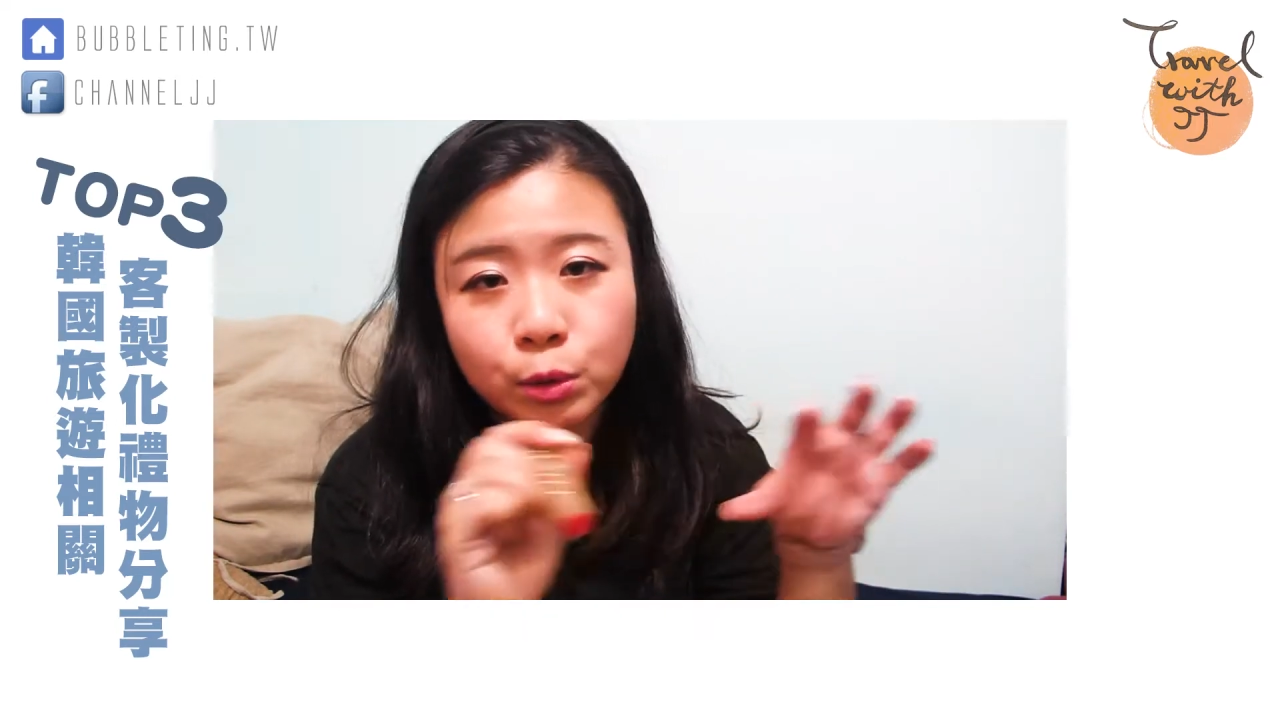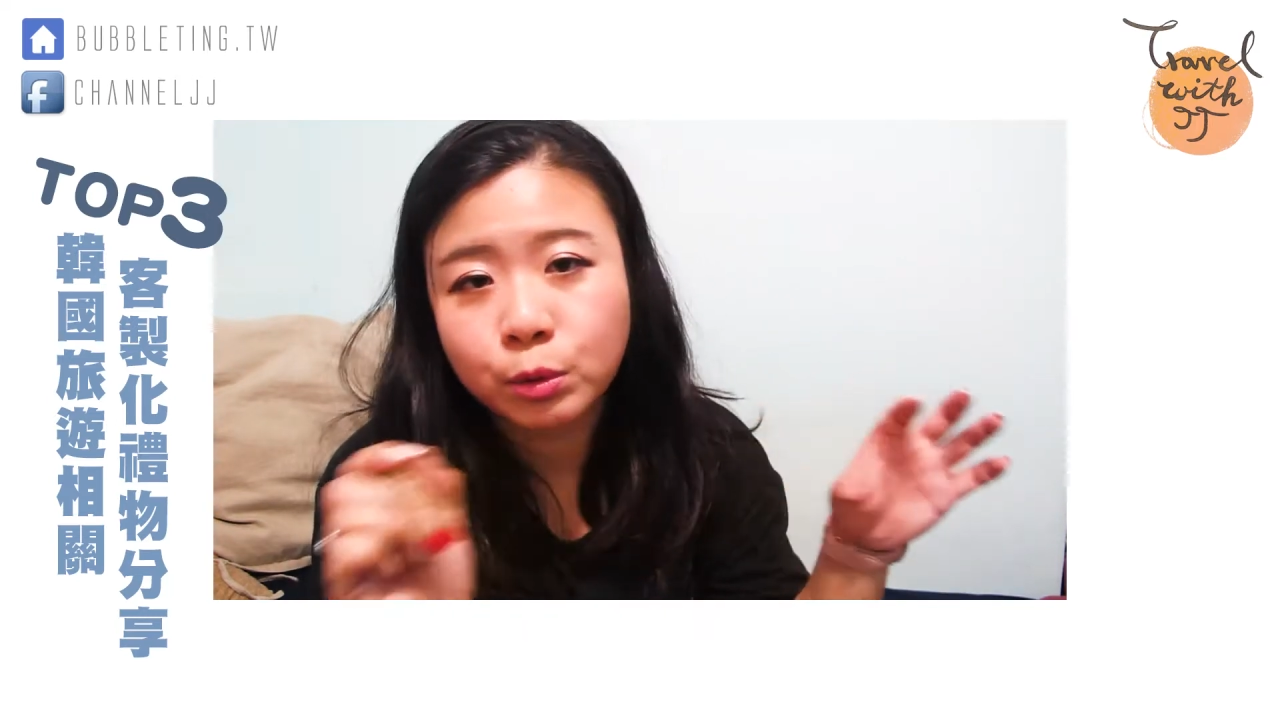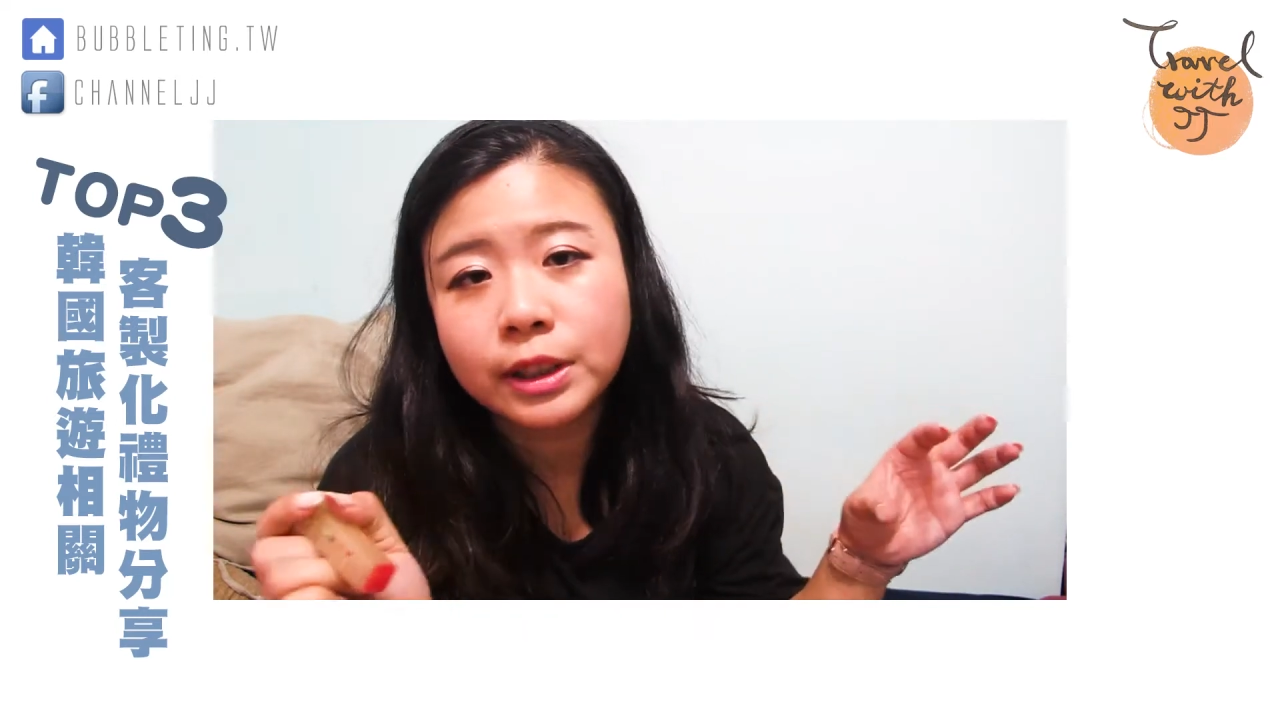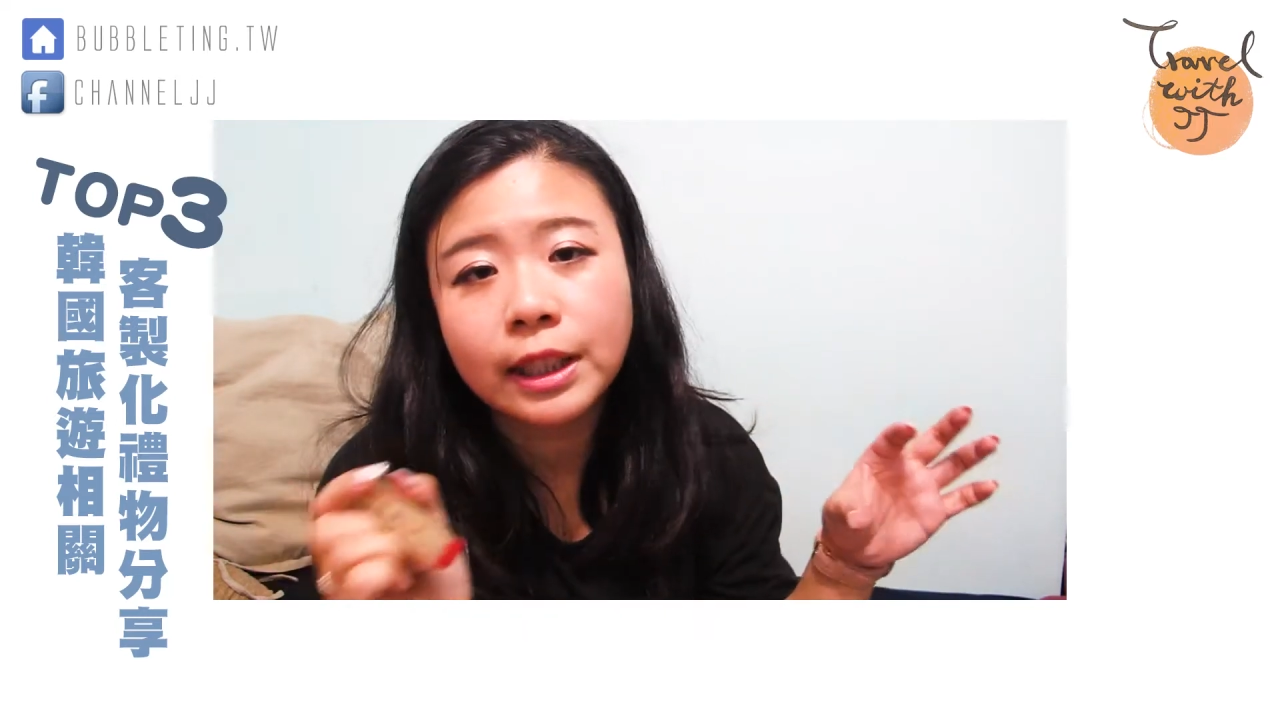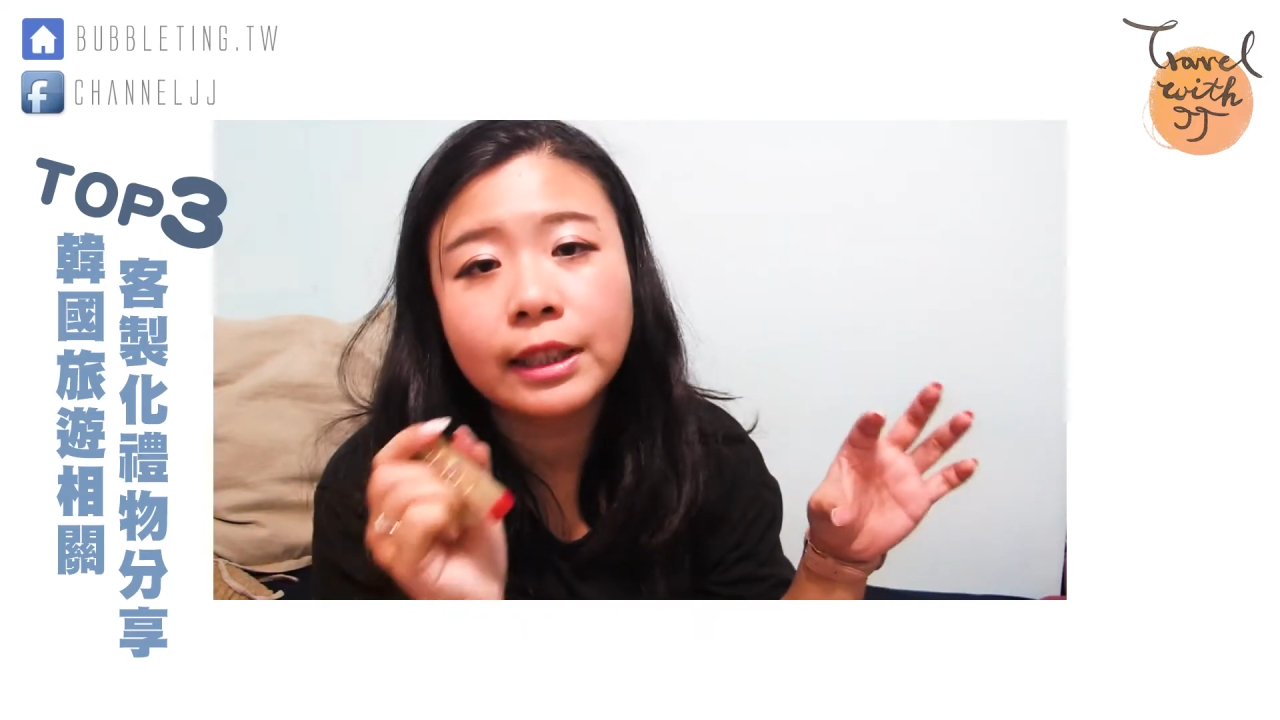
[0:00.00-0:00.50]
书
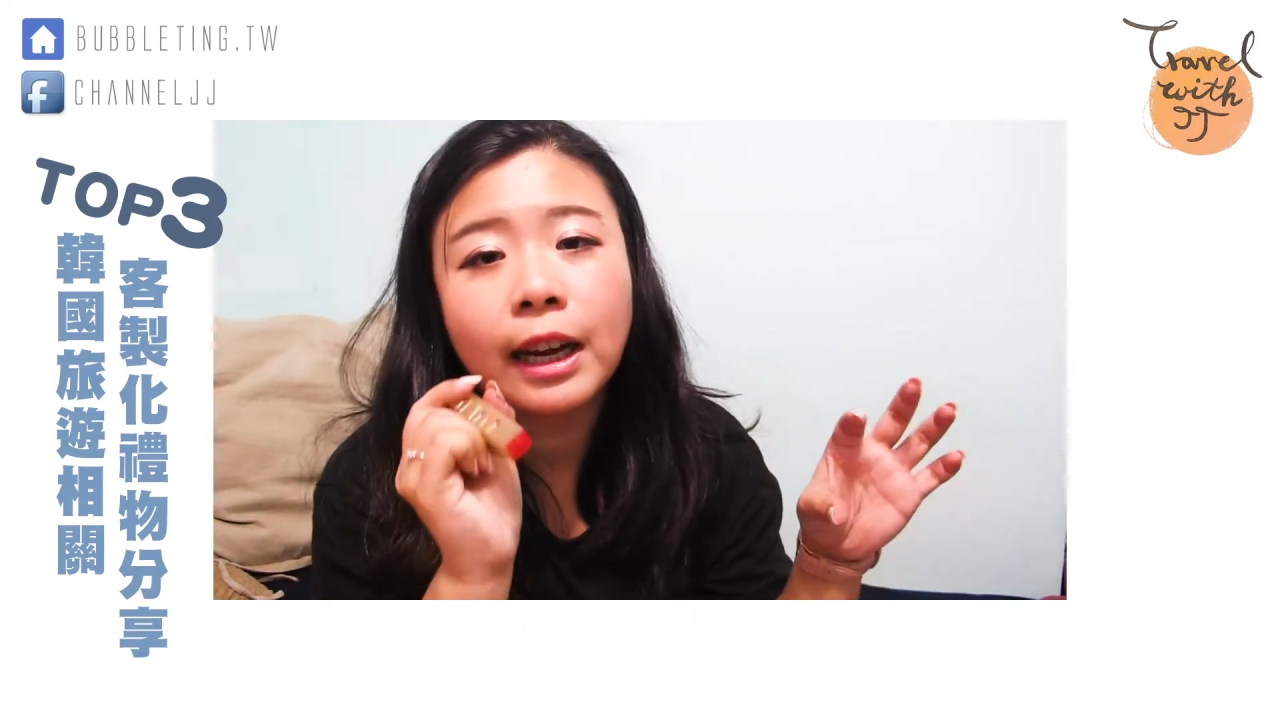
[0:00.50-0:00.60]
签，